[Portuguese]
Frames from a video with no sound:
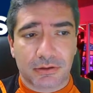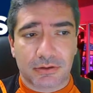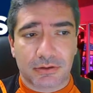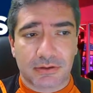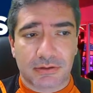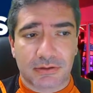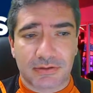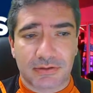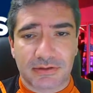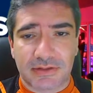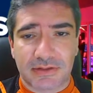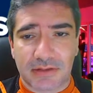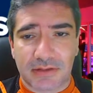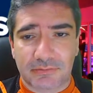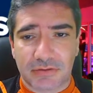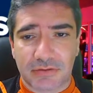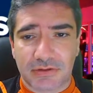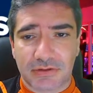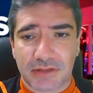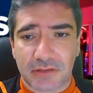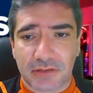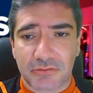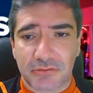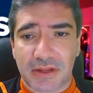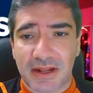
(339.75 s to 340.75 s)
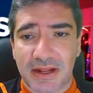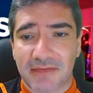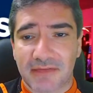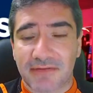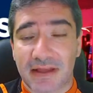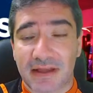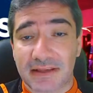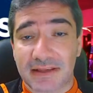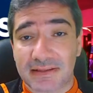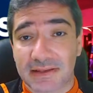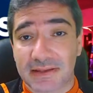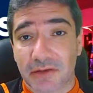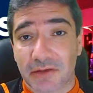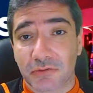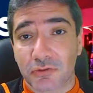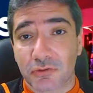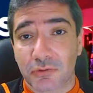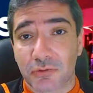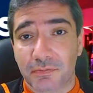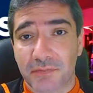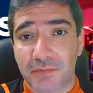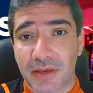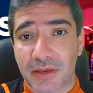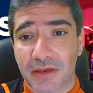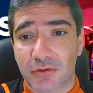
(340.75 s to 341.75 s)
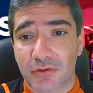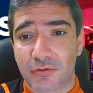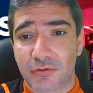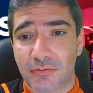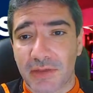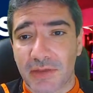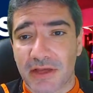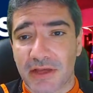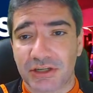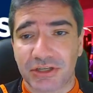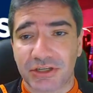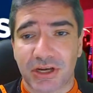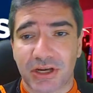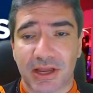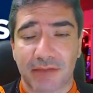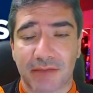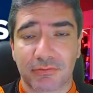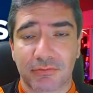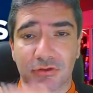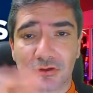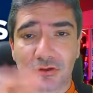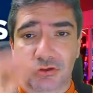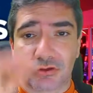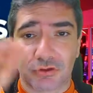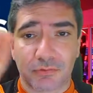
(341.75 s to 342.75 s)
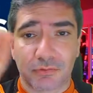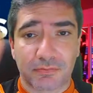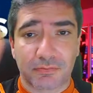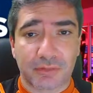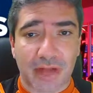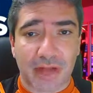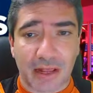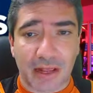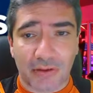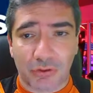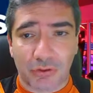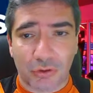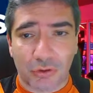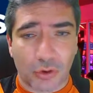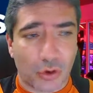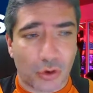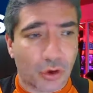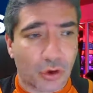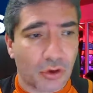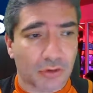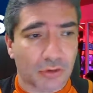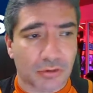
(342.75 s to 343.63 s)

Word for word: não estamos tendo elevação do pico, mas chegamos num platô,